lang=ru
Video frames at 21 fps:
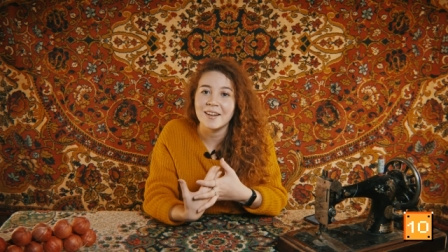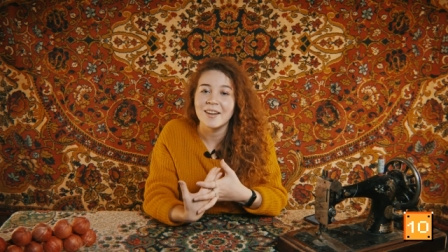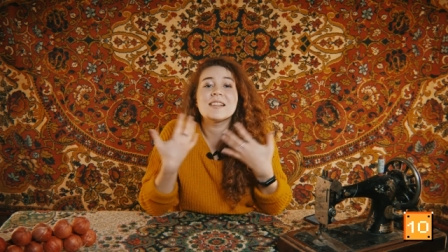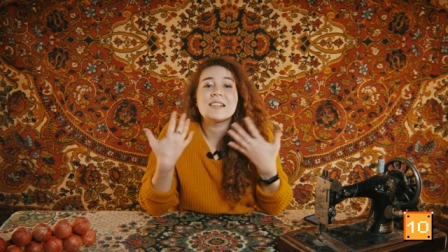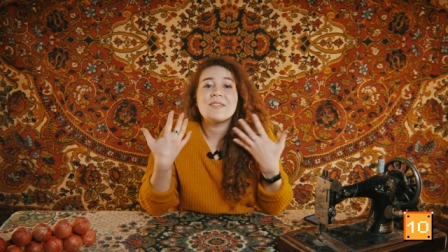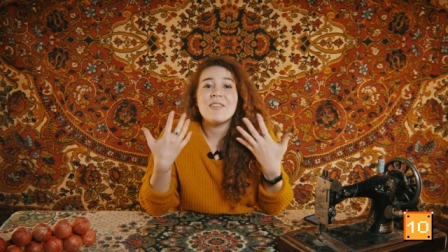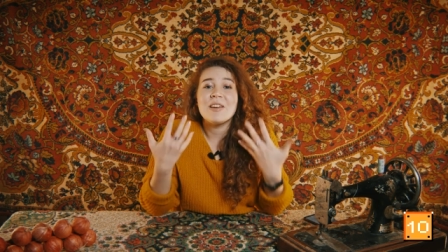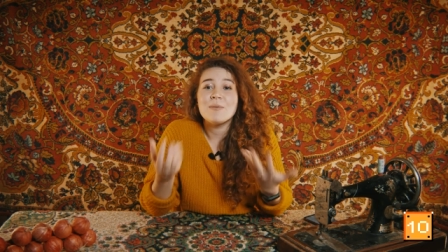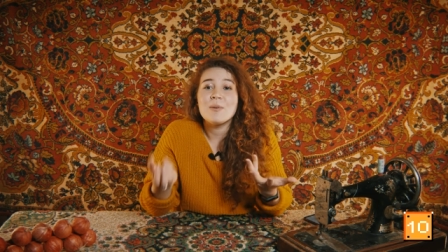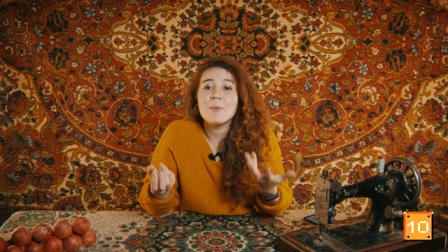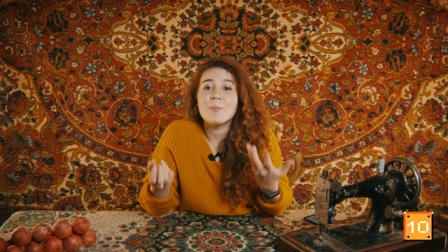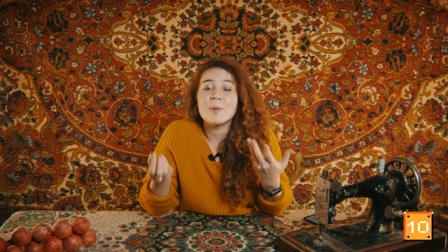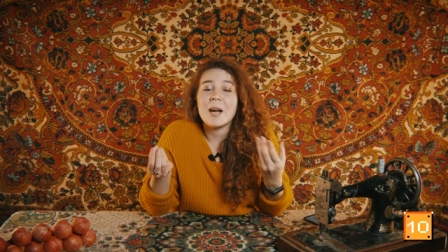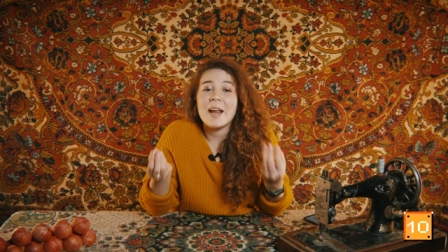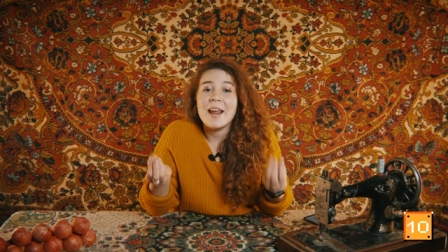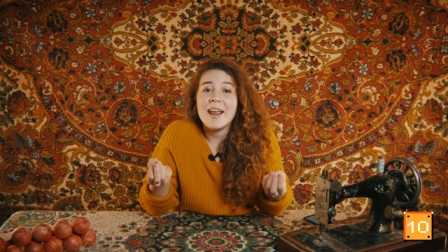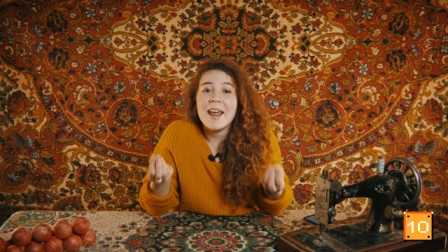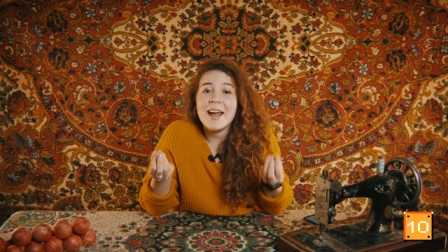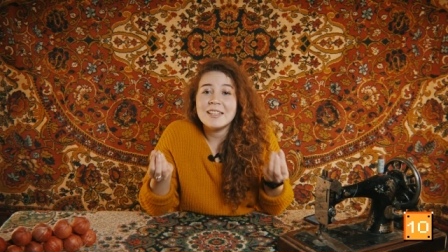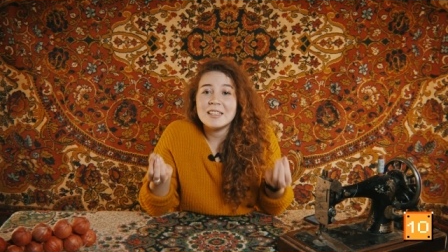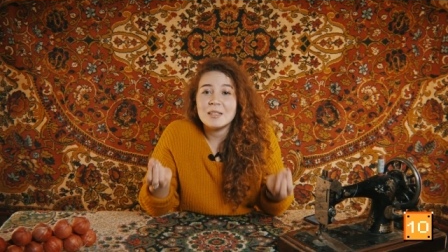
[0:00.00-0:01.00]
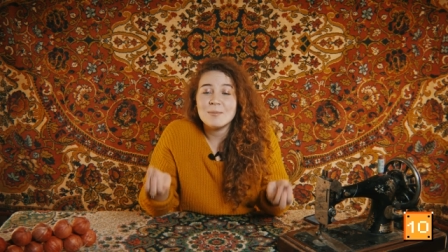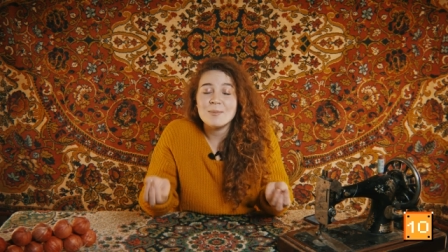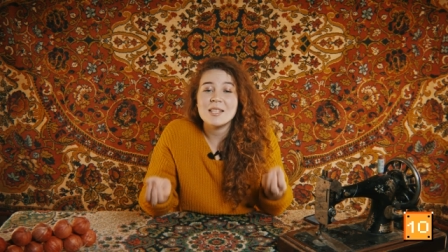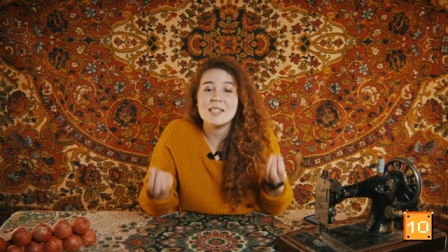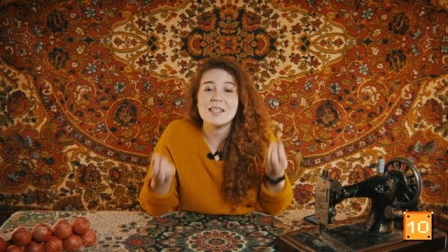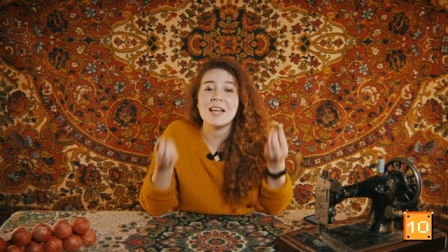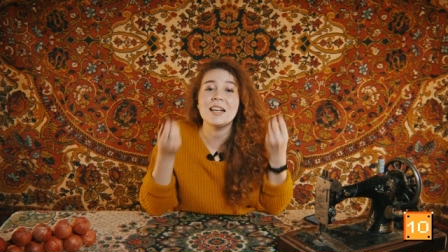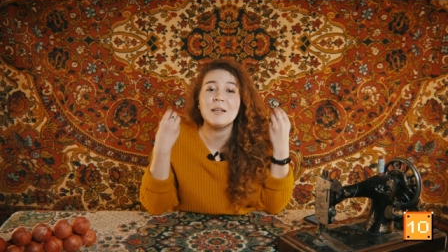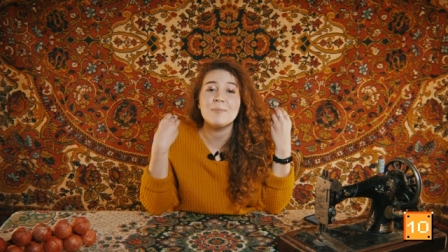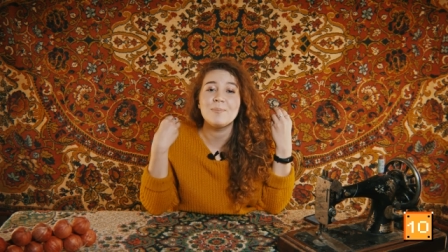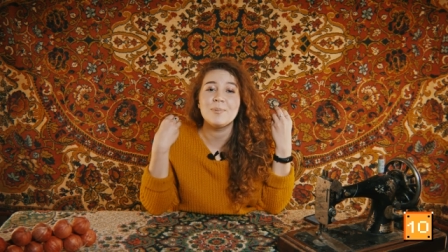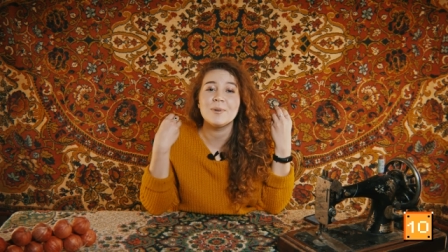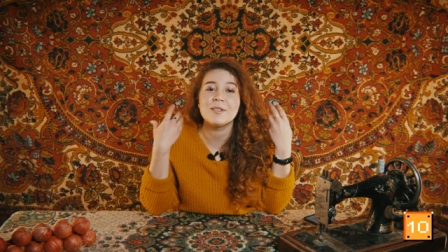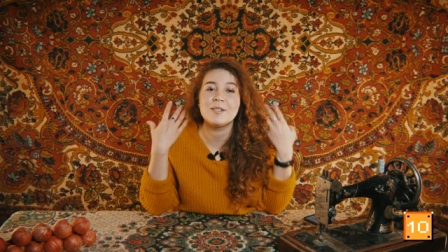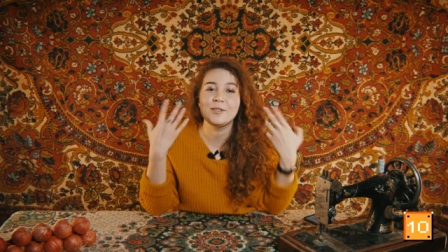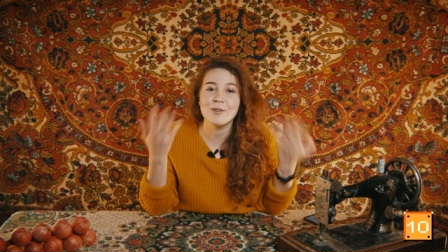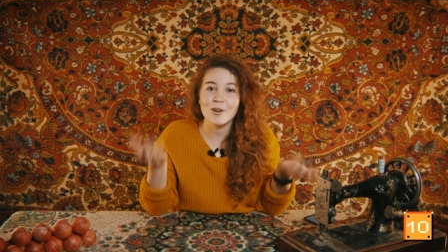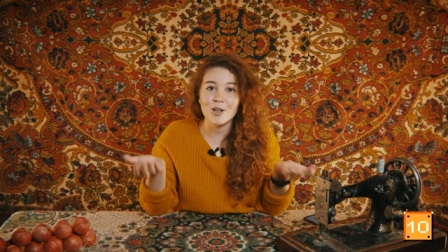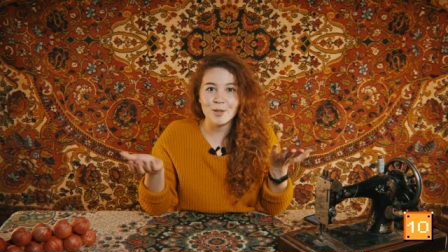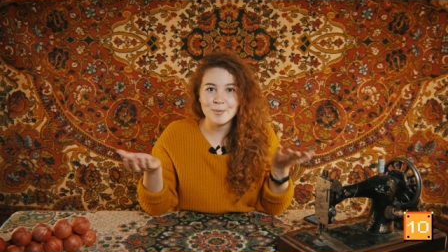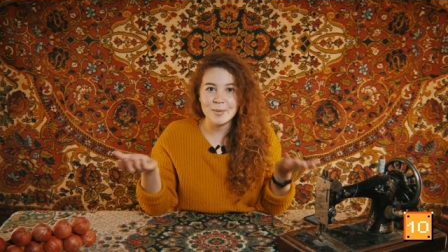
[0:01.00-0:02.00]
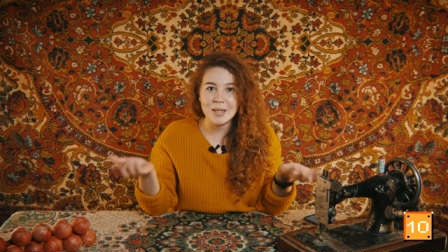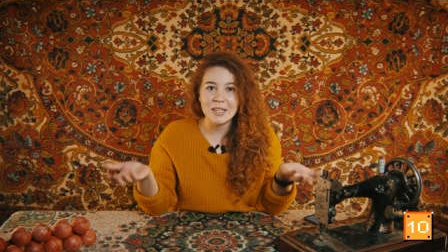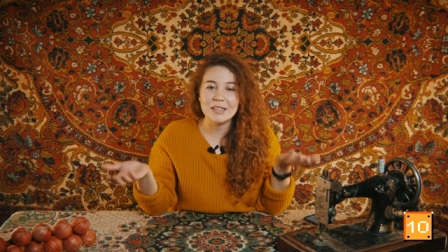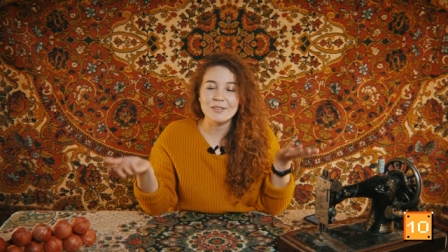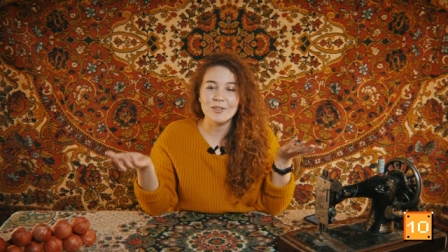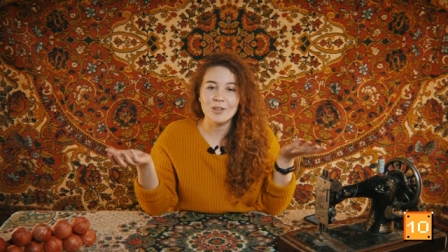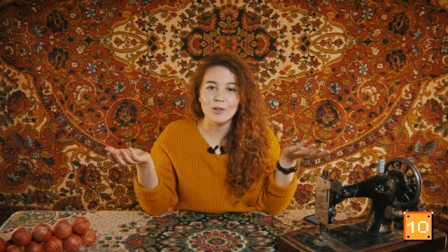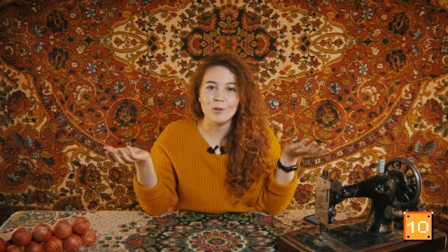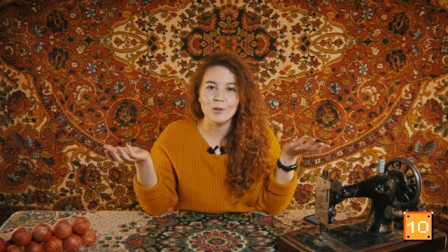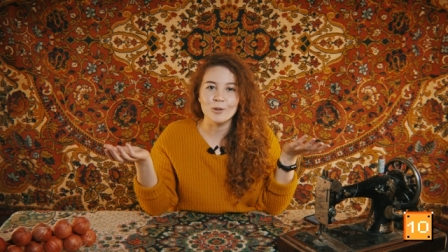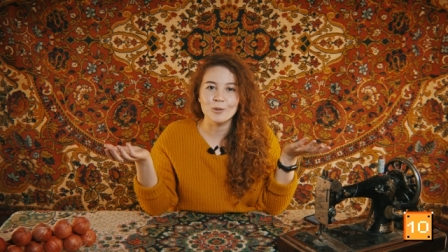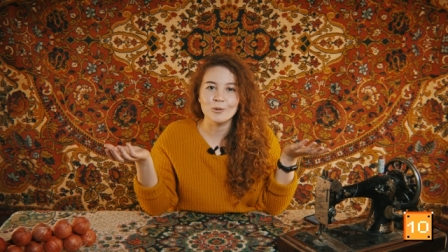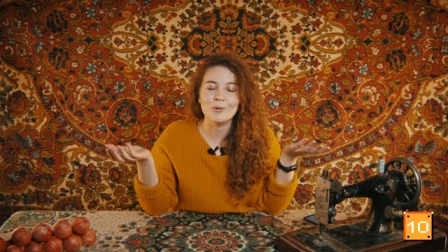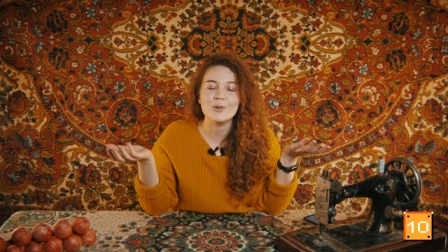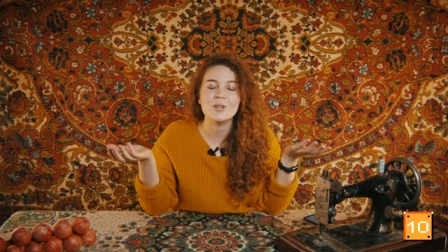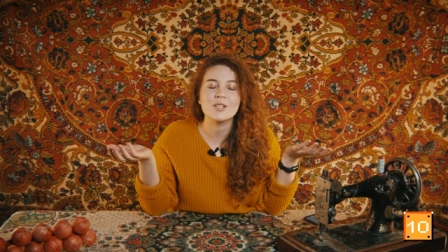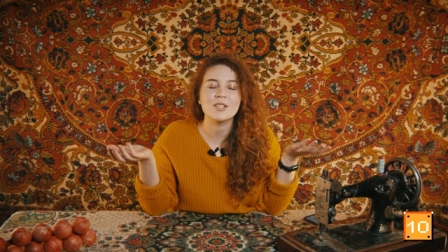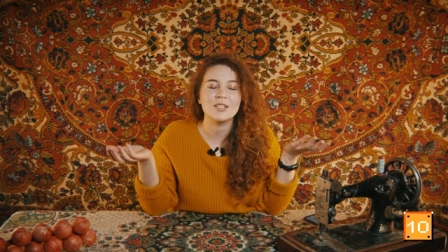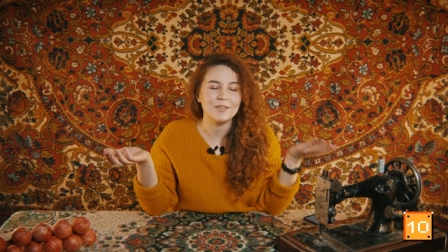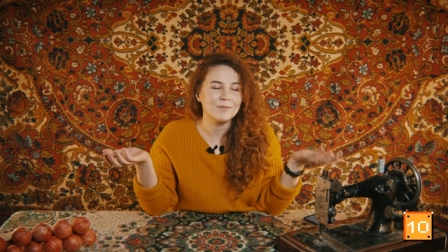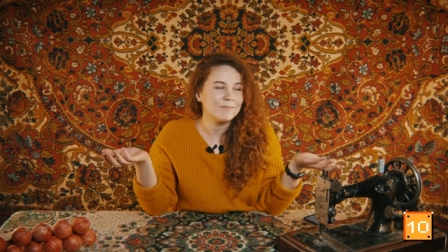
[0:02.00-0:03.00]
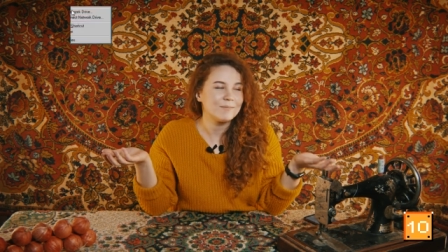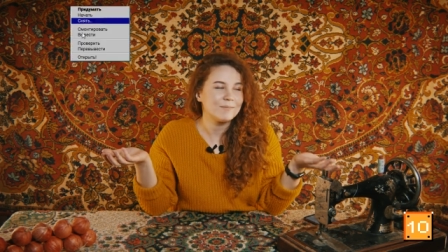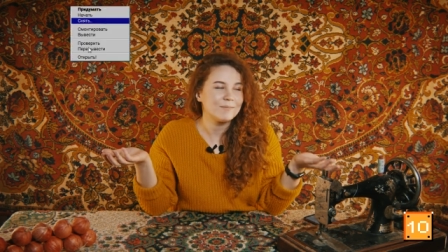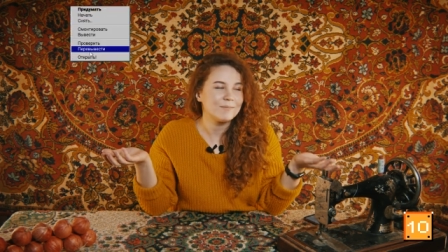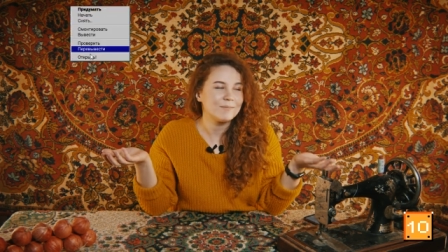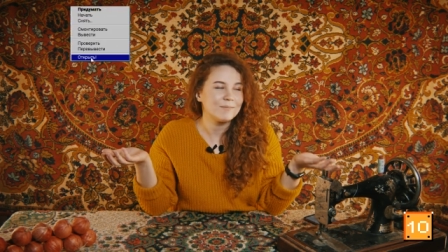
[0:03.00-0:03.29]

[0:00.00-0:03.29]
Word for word: со своими проектами стали призерами этого конкурса.